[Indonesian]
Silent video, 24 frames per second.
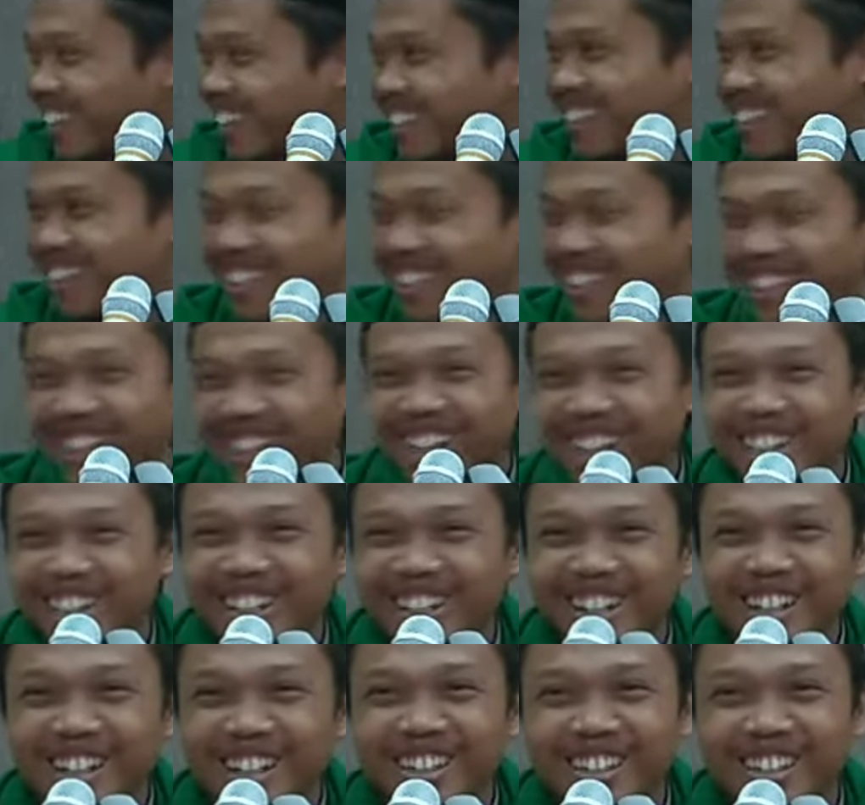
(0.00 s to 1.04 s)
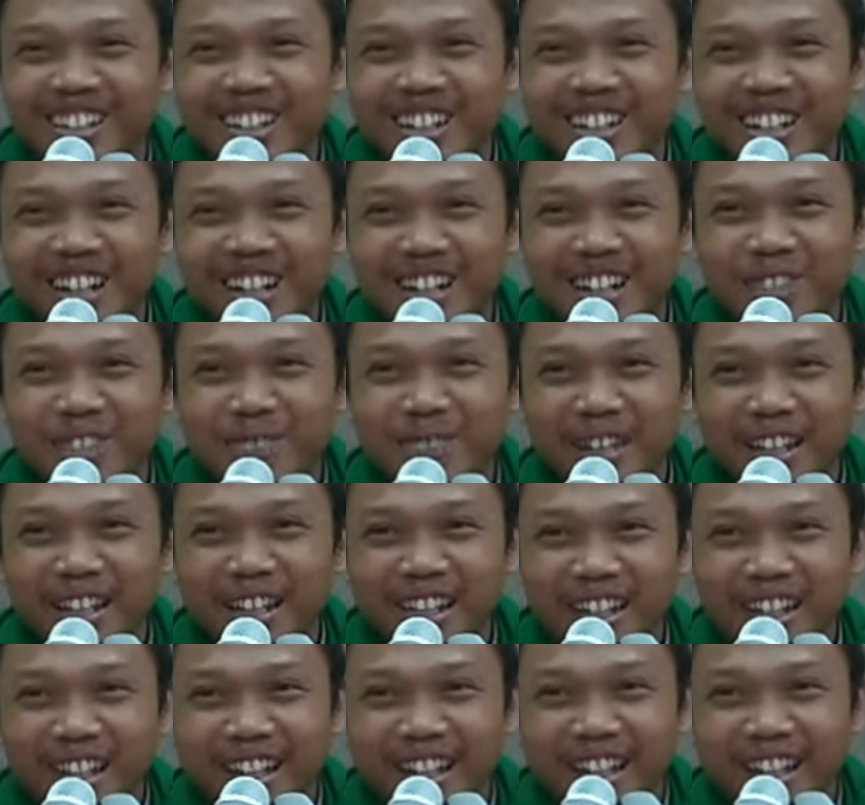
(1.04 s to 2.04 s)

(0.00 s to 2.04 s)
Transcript: dia, dia kata di neraka lebih